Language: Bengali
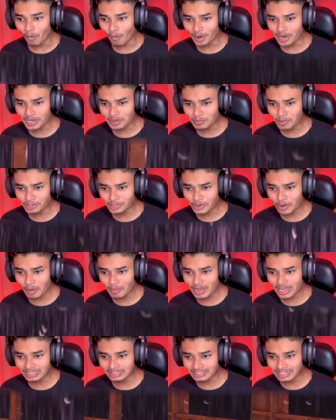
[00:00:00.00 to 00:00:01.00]
অনেক মজা
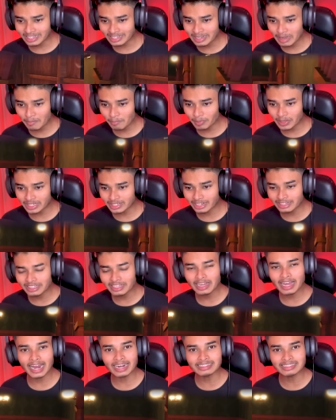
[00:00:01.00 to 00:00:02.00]
হবে আজকে গেম
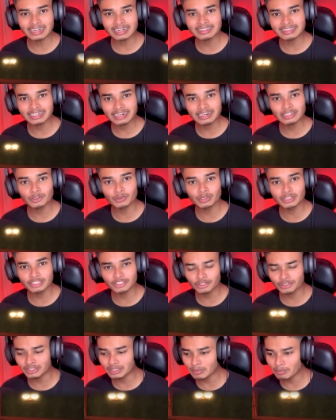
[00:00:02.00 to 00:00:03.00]
প্লেটাতে আর যারা যারা সত্যি
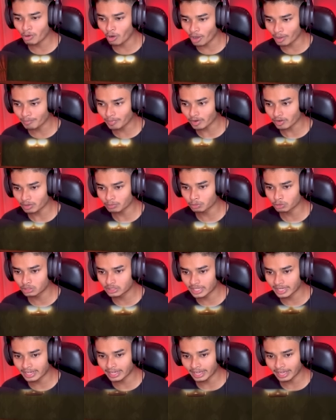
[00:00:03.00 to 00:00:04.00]
সত্যি ভয় পাও না ভূত
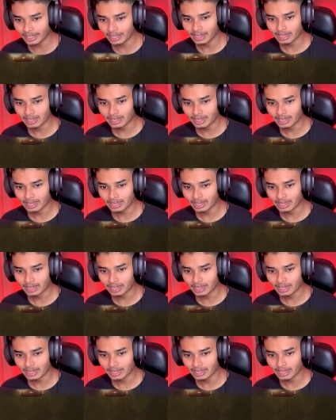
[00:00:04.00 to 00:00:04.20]
দেখে